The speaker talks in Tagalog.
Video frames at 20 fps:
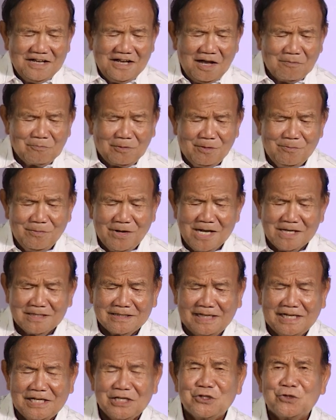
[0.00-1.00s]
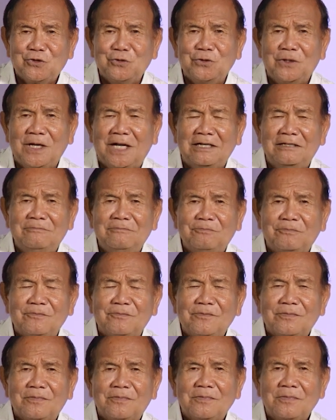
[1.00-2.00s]
Apan mga kaigsunan,
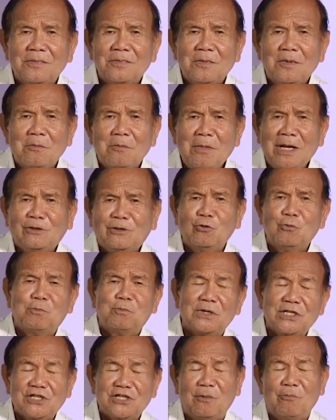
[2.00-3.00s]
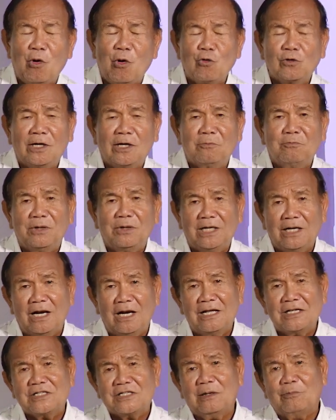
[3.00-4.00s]
matud pa sa mong
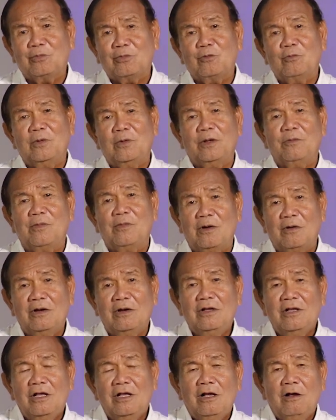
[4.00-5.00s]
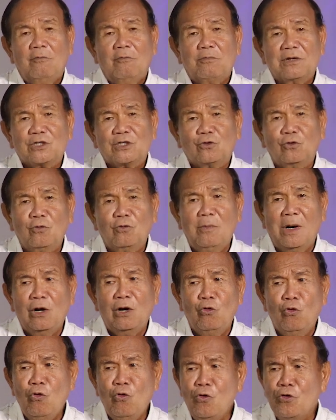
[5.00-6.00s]
nagpadala sa problema. Pastor,
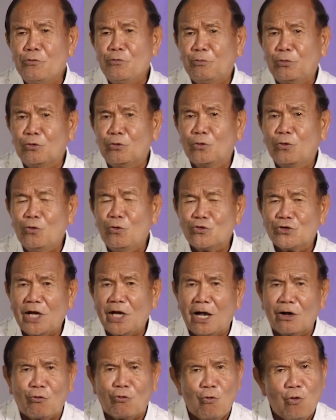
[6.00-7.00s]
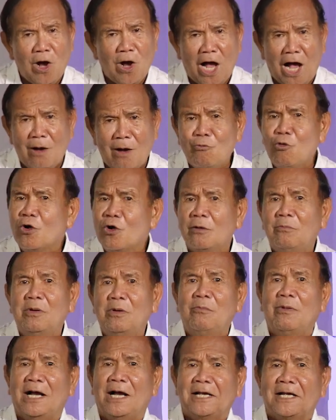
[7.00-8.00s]
maluoy pod ko sa akong amo nga
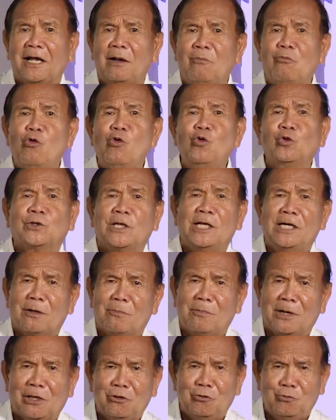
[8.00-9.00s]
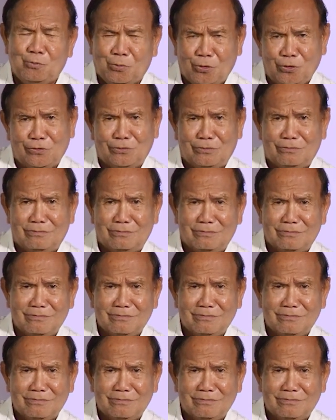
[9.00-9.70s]
babae kay buutan ra bagyod pod.